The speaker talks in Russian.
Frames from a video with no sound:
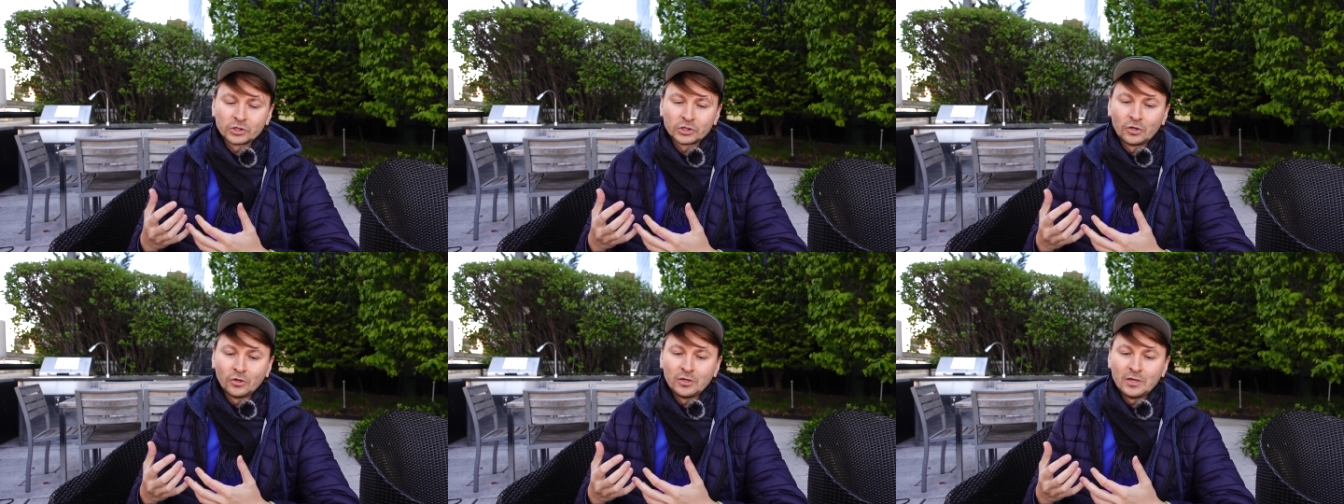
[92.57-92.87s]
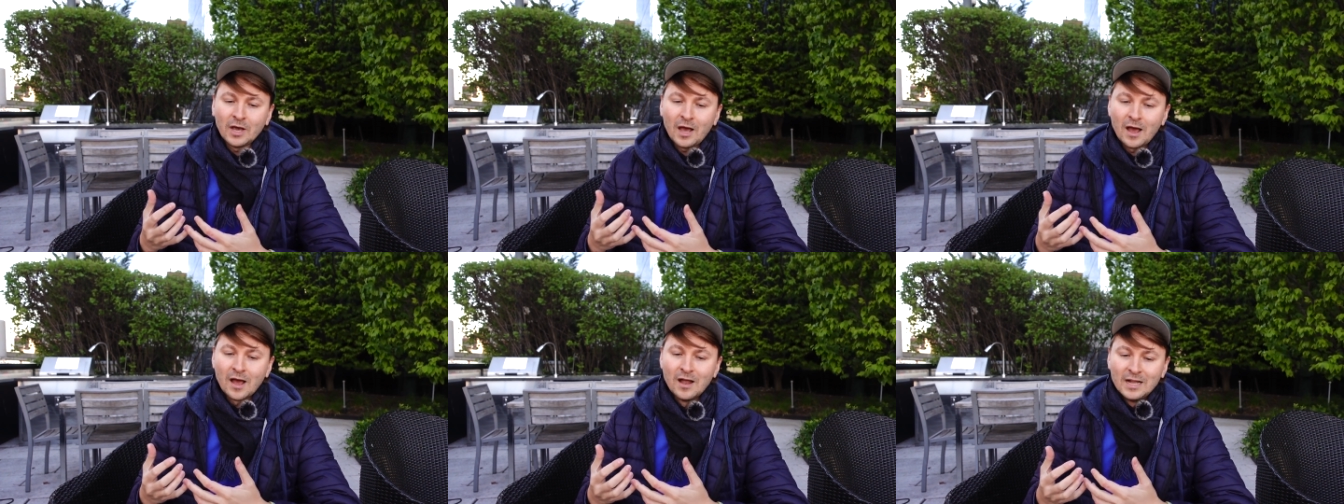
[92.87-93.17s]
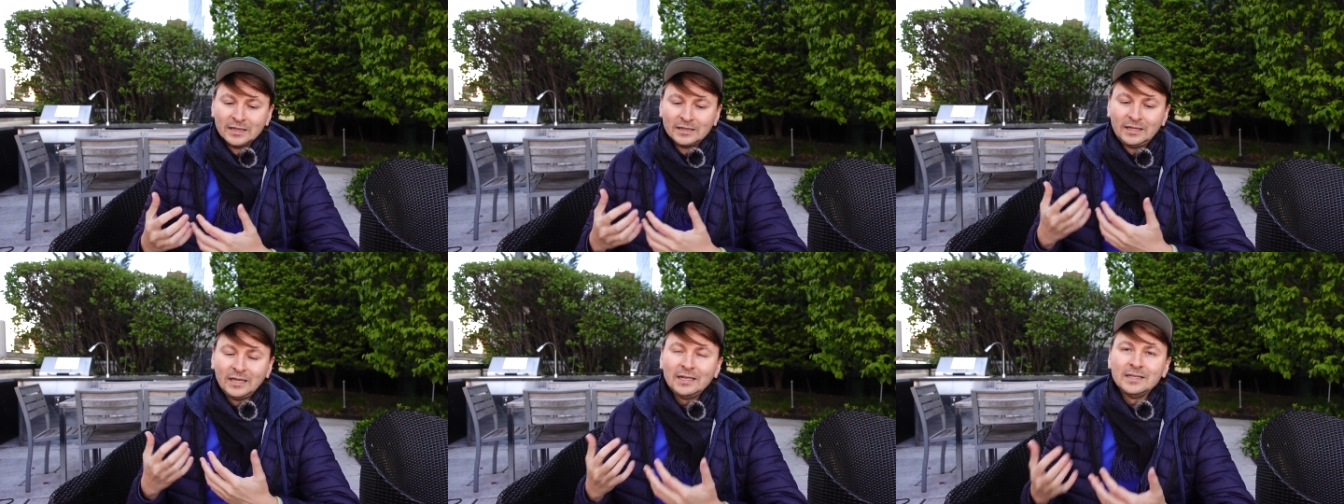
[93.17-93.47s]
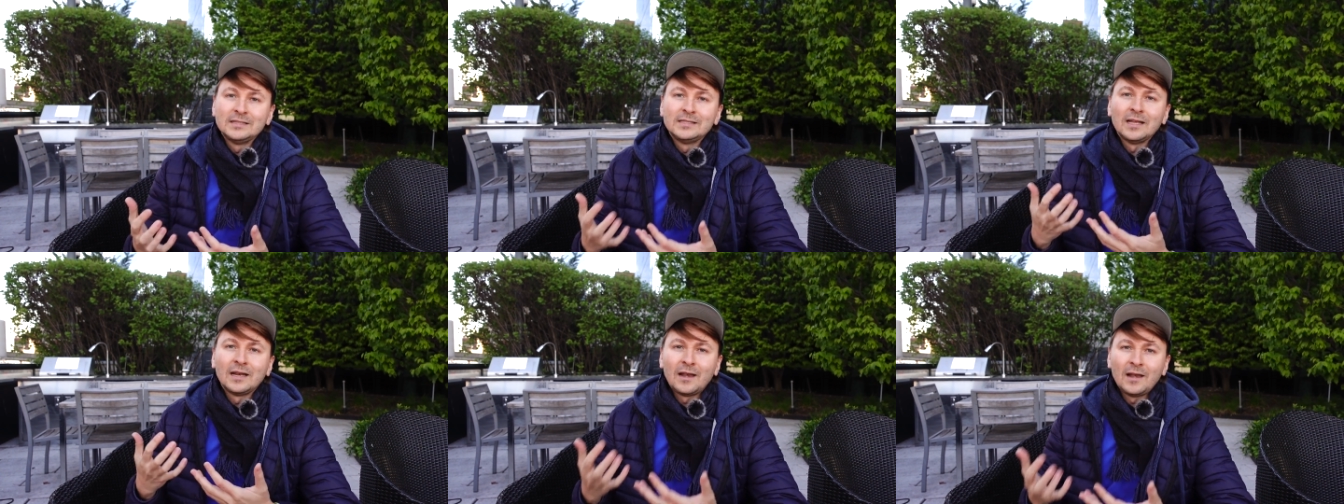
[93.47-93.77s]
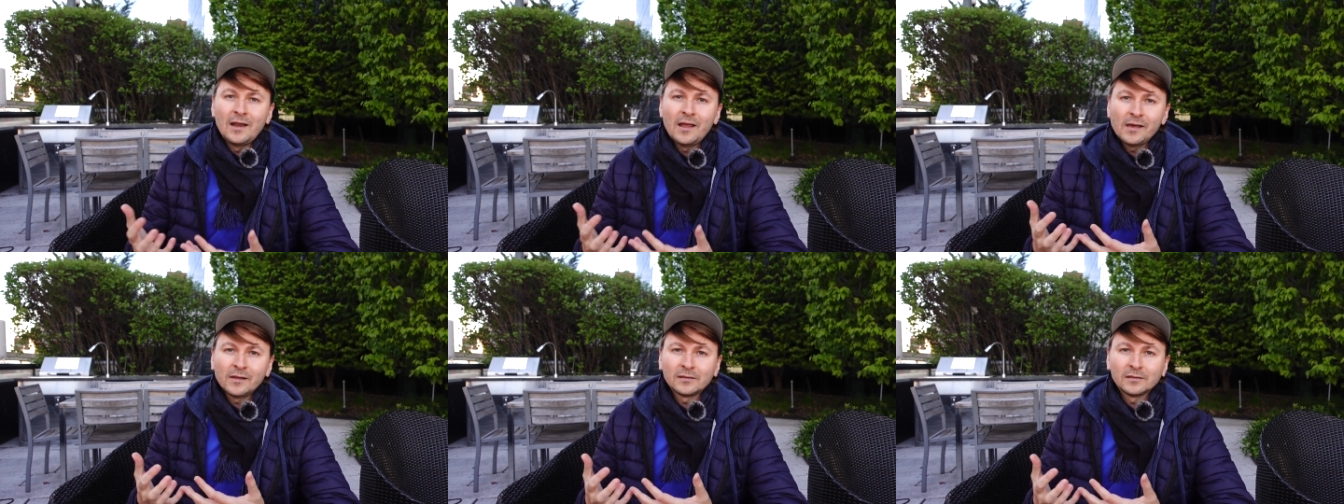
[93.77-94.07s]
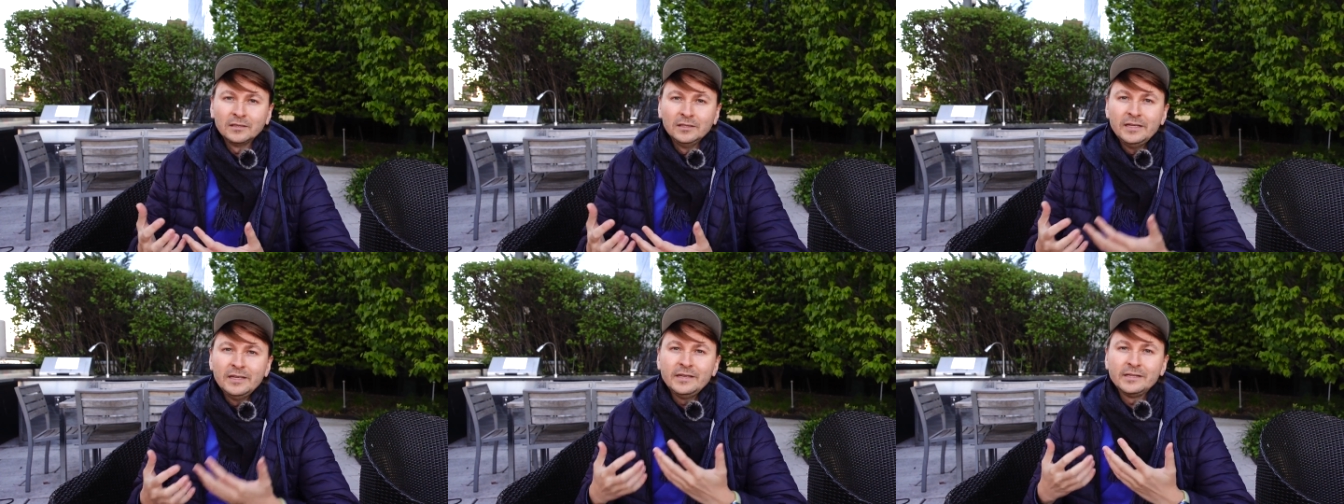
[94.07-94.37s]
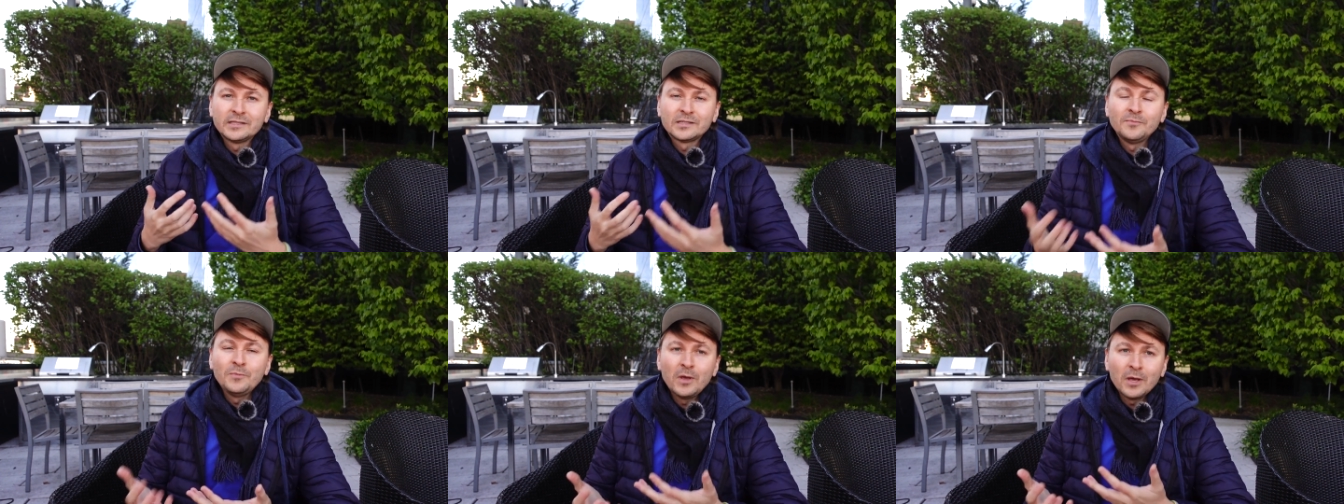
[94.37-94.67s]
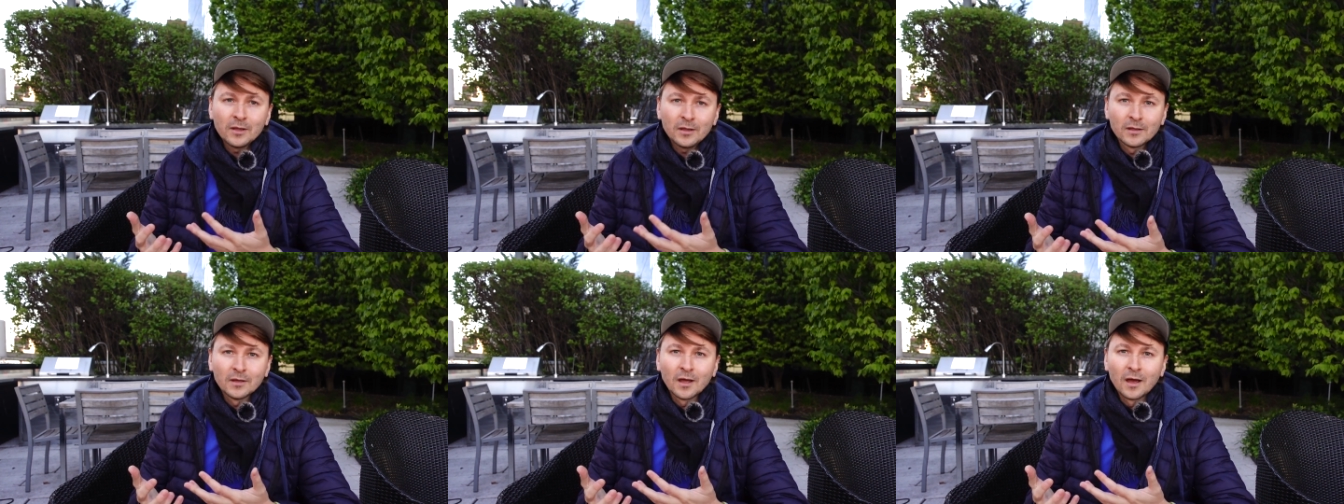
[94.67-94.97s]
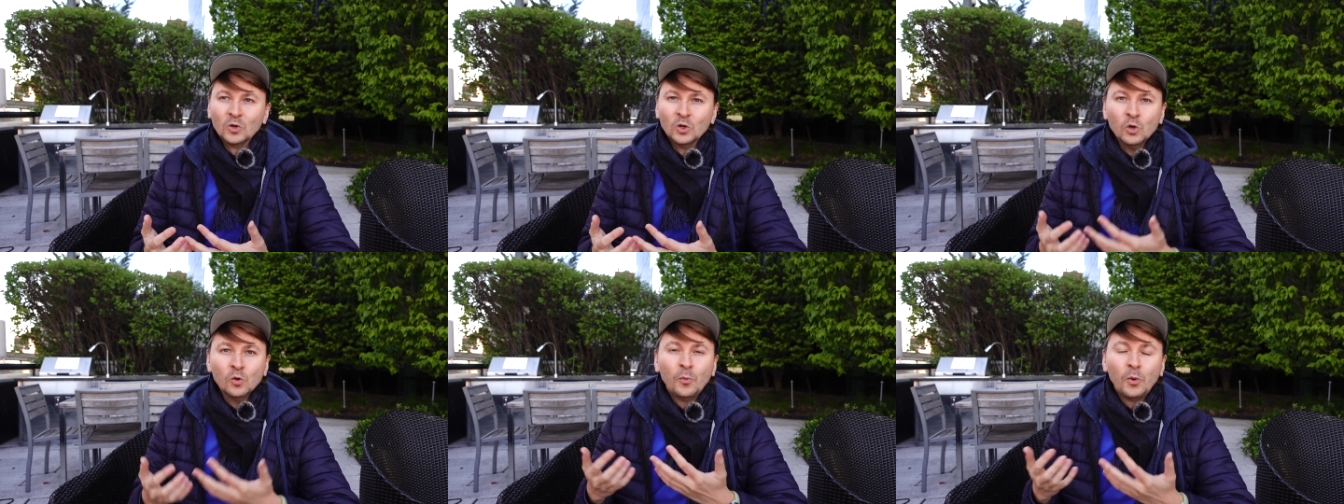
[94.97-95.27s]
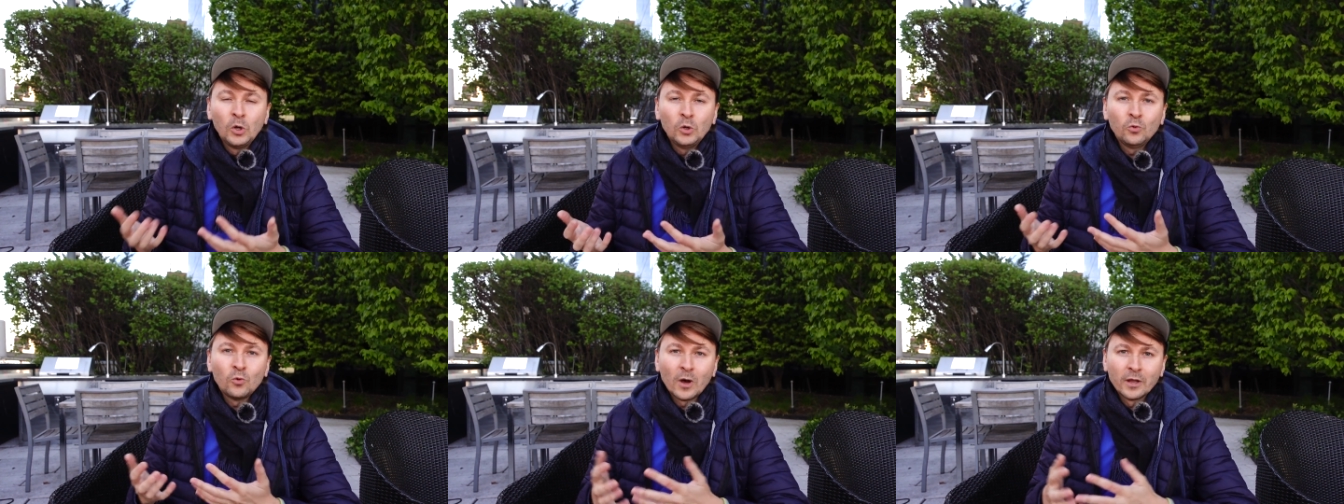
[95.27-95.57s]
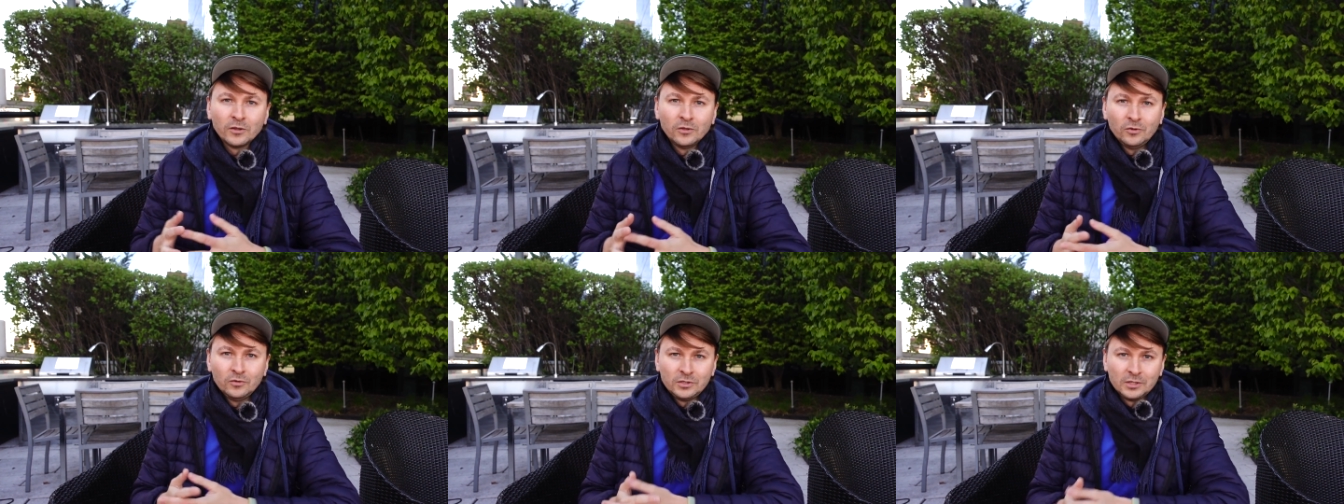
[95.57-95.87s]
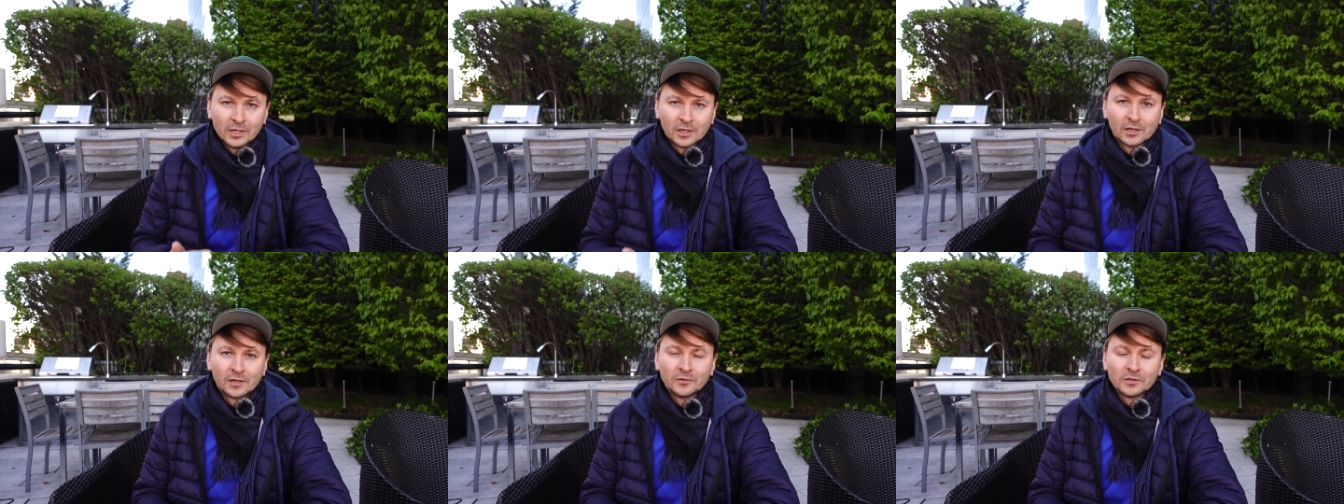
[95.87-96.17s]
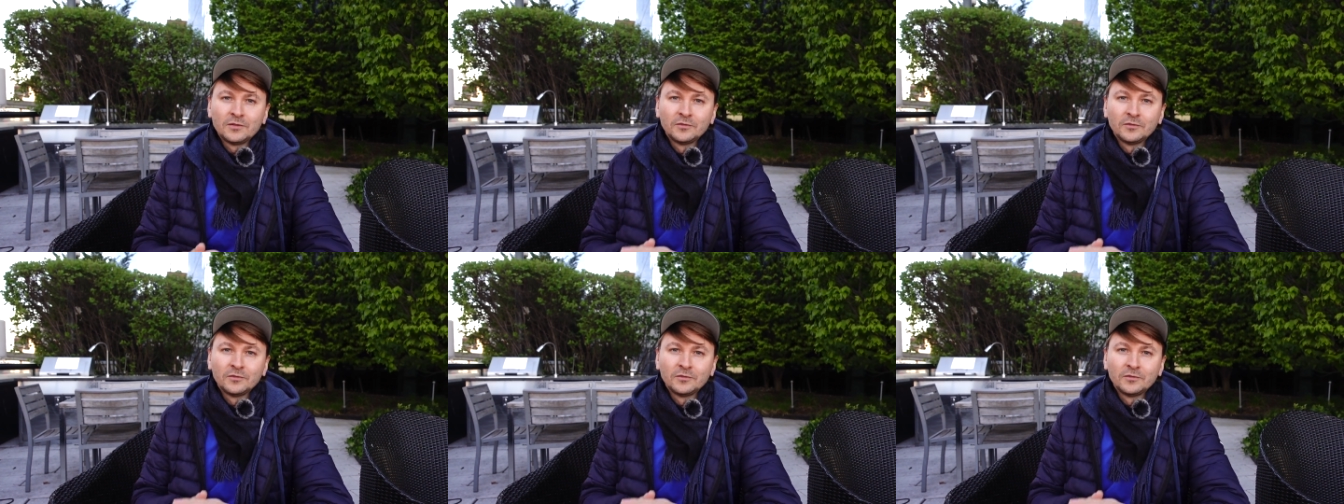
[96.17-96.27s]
что я 30 лет неизменно люблю одно дело.